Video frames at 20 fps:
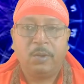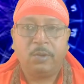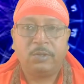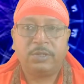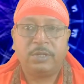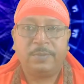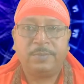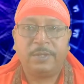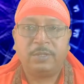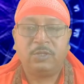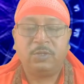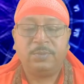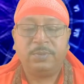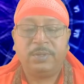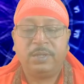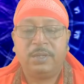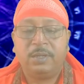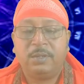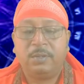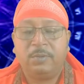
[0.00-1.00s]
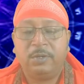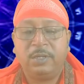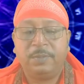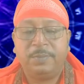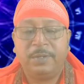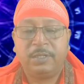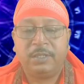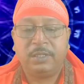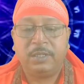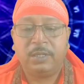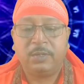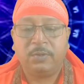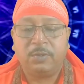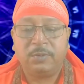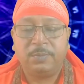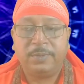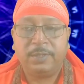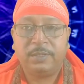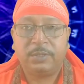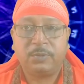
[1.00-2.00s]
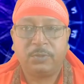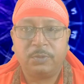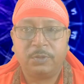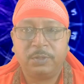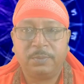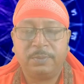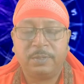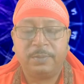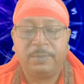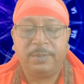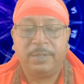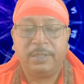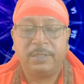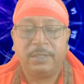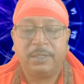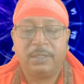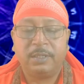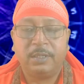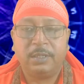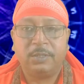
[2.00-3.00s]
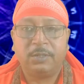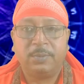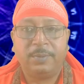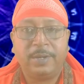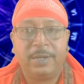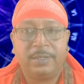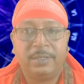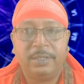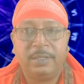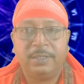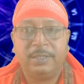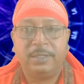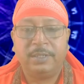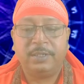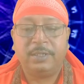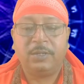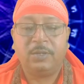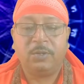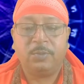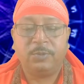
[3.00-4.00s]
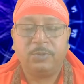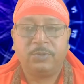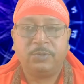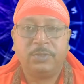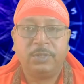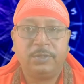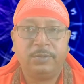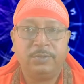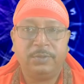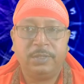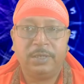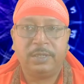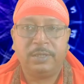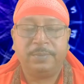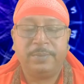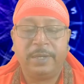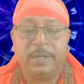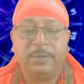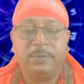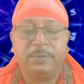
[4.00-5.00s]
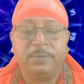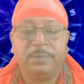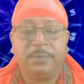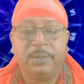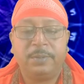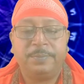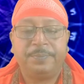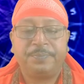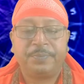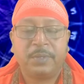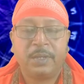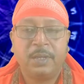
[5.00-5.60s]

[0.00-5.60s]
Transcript: কথার মাধ্যমে অনেক ব্যক্তিকে কনভেন্স করতে পারবেন আজকের দিনে তবে আর্থিক দিকটা অবশ্যই একটু দেখে ব্যয় করবেন